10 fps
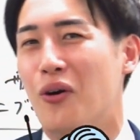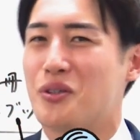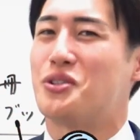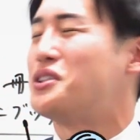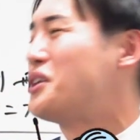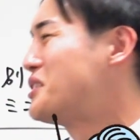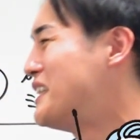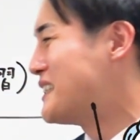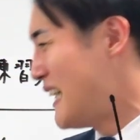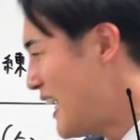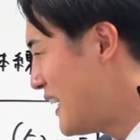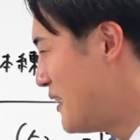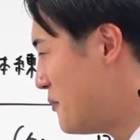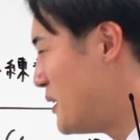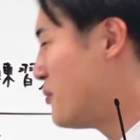復習してほしいんですね。
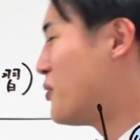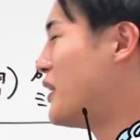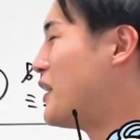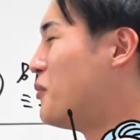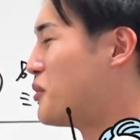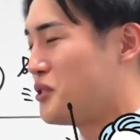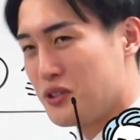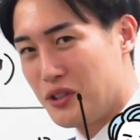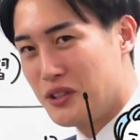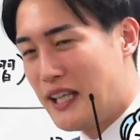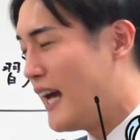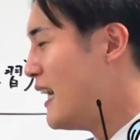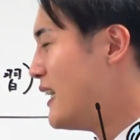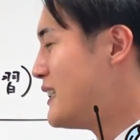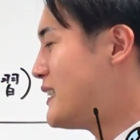ミニブックを何度も復習する。で、
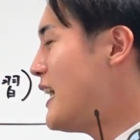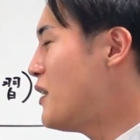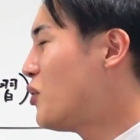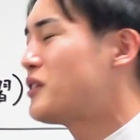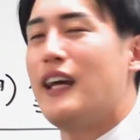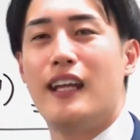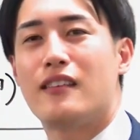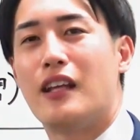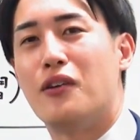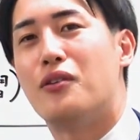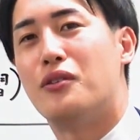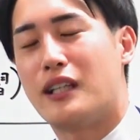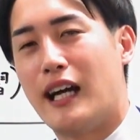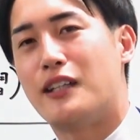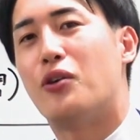視点固定っていうふう
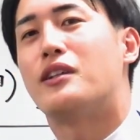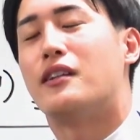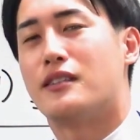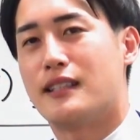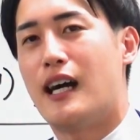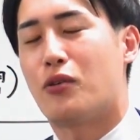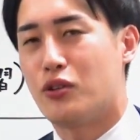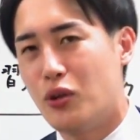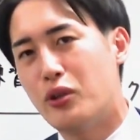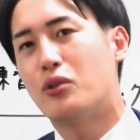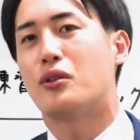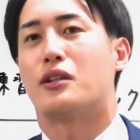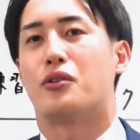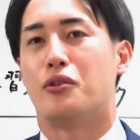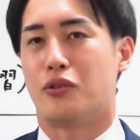に書いておいたんですが、これどういうこと
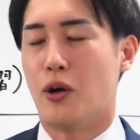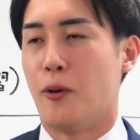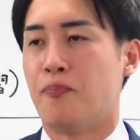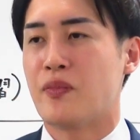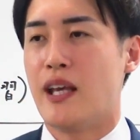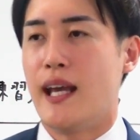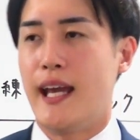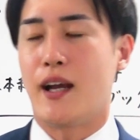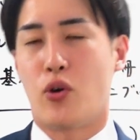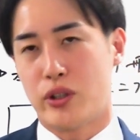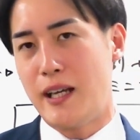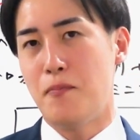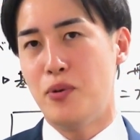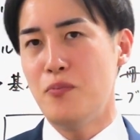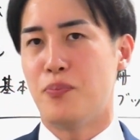かというと、えー、古
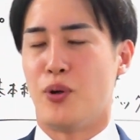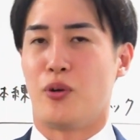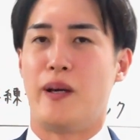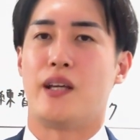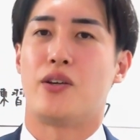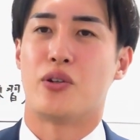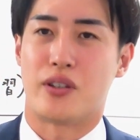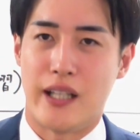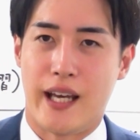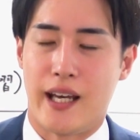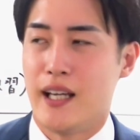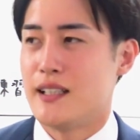典文法の勉強って